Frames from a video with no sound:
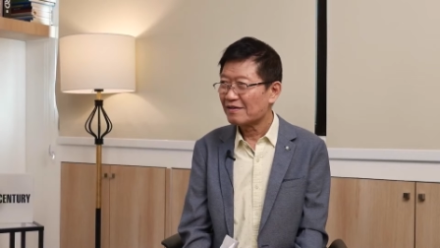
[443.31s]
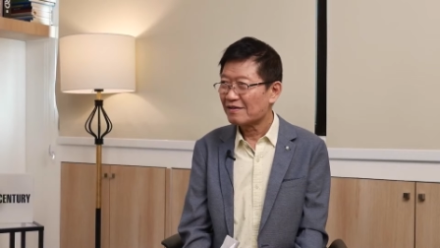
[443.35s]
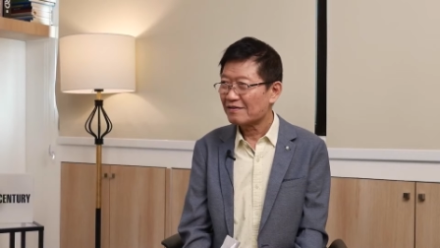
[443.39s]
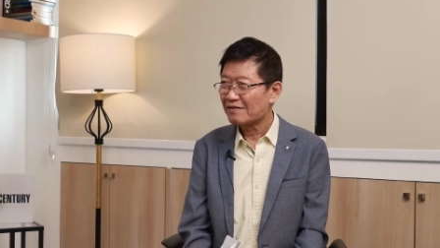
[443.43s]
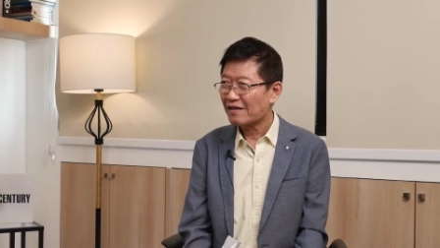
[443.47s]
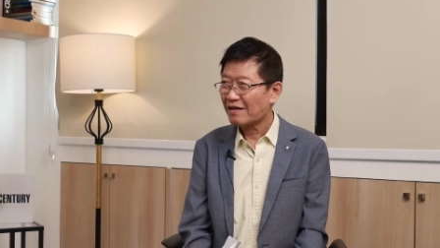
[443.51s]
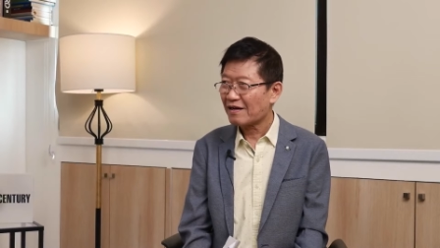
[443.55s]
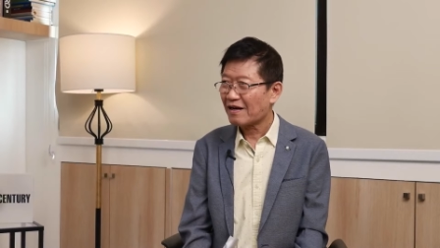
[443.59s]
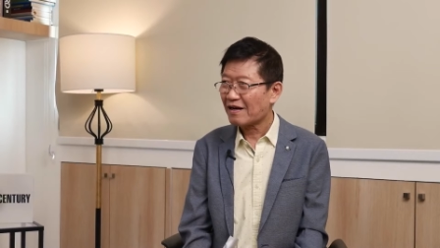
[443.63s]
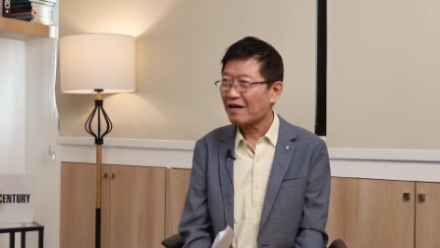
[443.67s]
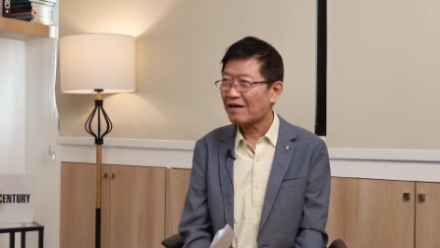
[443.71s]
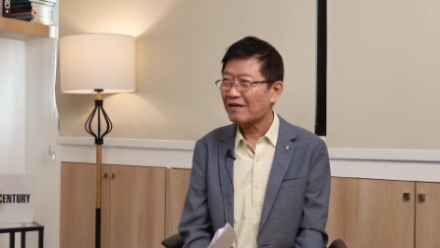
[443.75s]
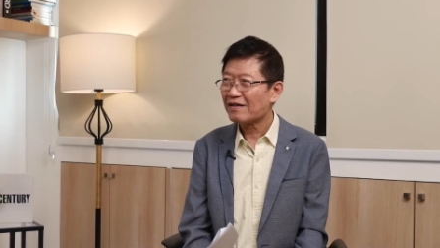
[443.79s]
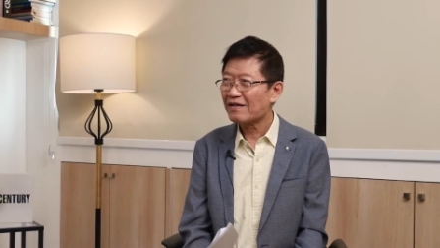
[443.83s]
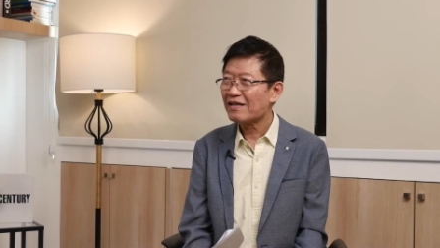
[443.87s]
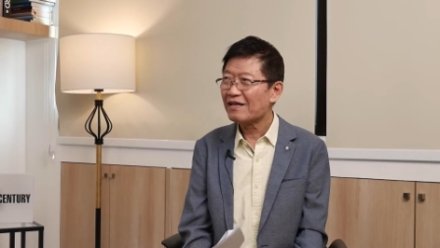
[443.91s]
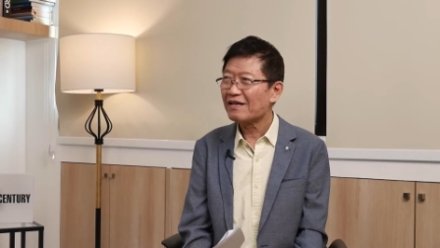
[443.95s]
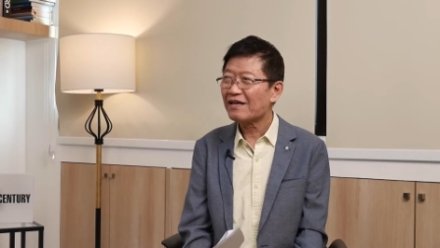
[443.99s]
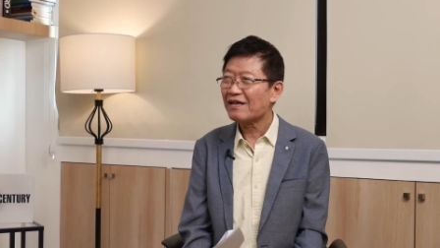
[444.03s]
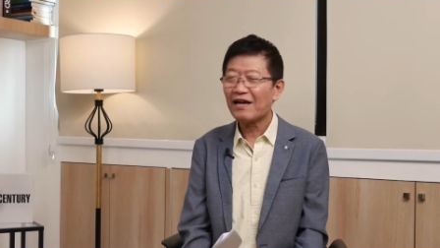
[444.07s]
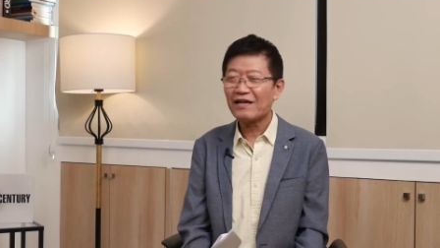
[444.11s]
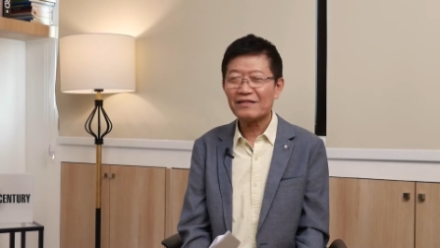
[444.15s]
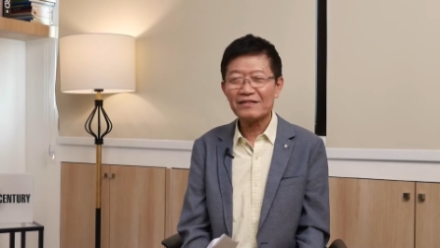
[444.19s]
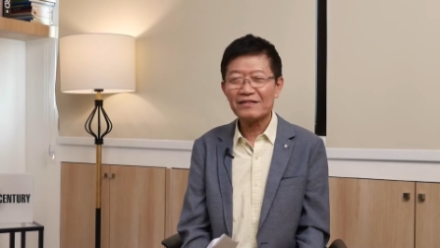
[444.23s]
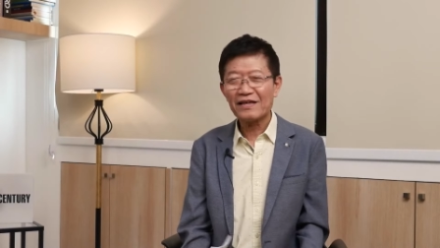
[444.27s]
แต่ครั้งนี้
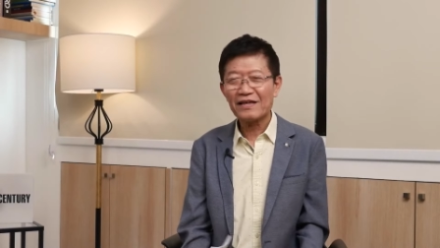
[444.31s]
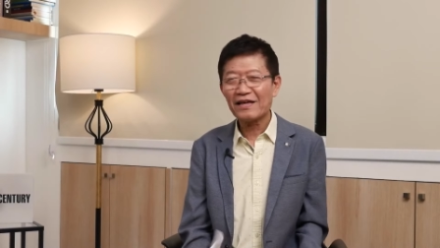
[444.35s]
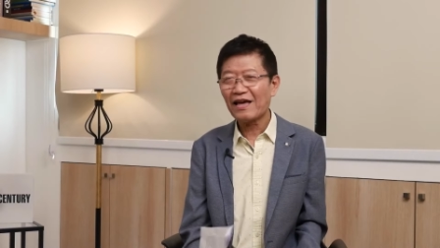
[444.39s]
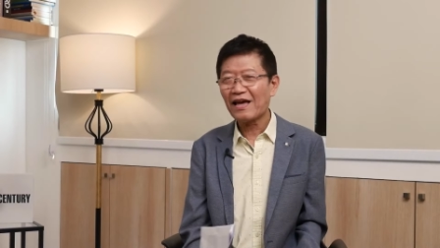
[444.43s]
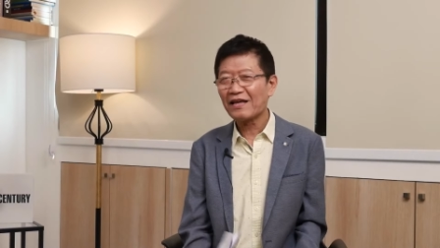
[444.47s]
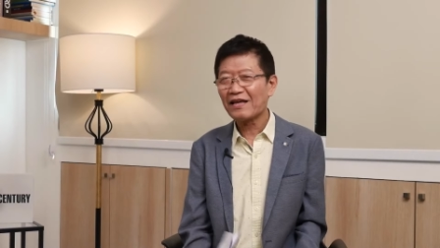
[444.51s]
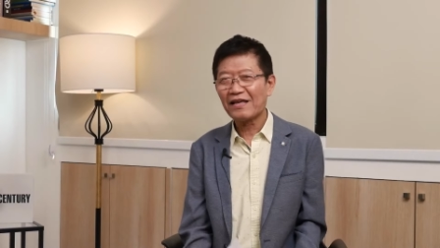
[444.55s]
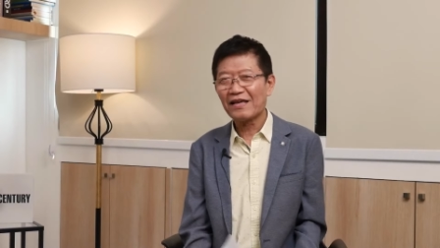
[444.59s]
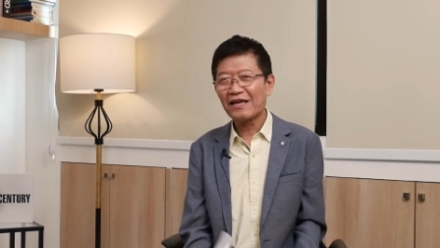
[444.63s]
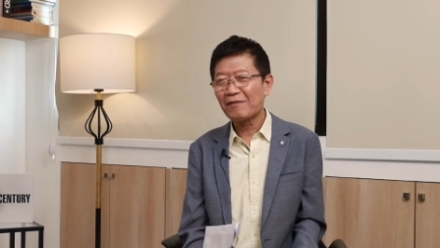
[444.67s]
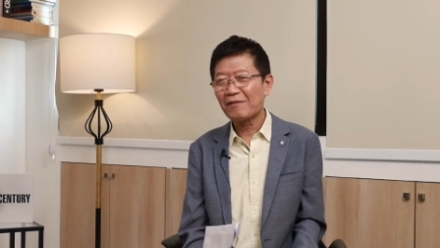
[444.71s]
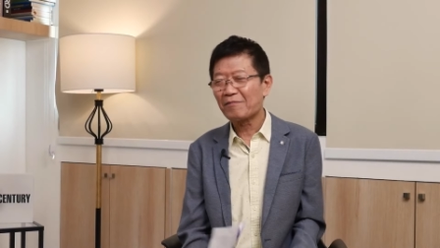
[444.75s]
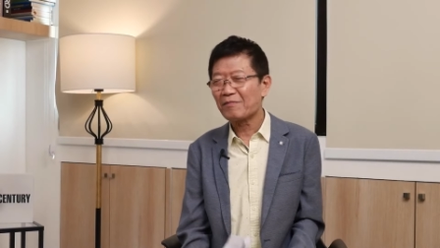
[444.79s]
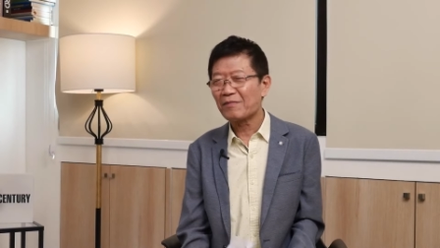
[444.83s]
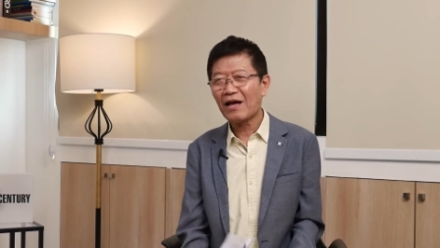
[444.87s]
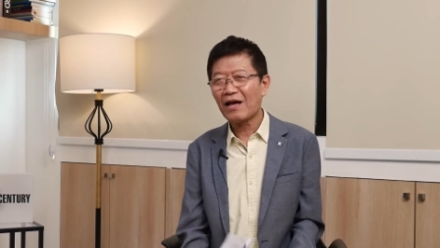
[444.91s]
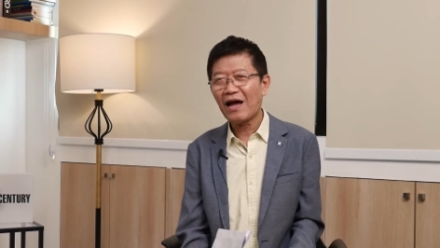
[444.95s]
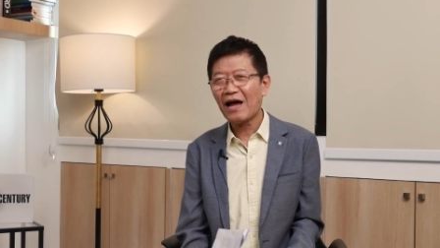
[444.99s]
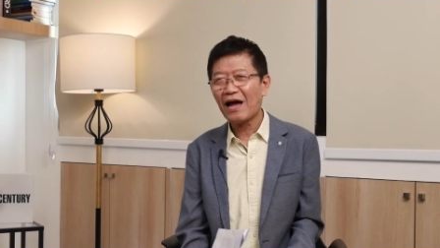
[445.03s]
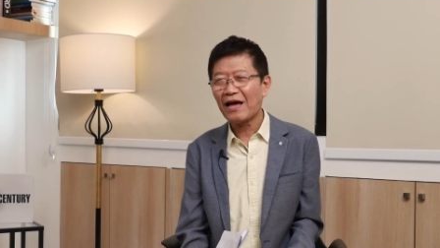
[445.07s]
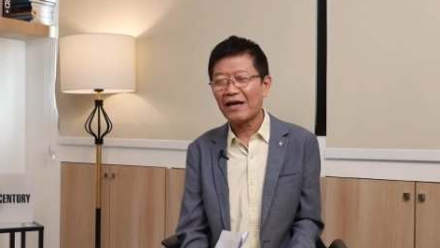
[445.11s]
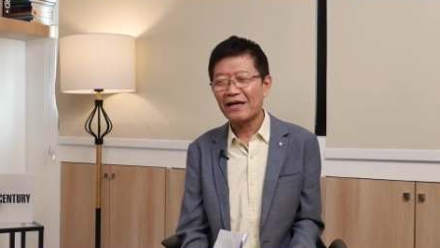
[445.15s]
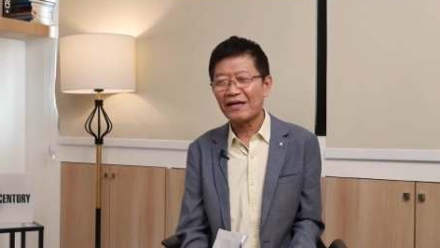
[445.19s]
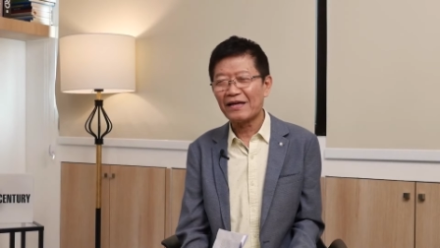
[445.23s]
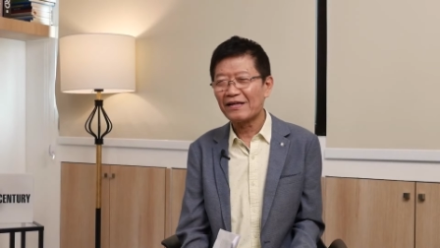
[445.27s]
แกจะแก้เกมได้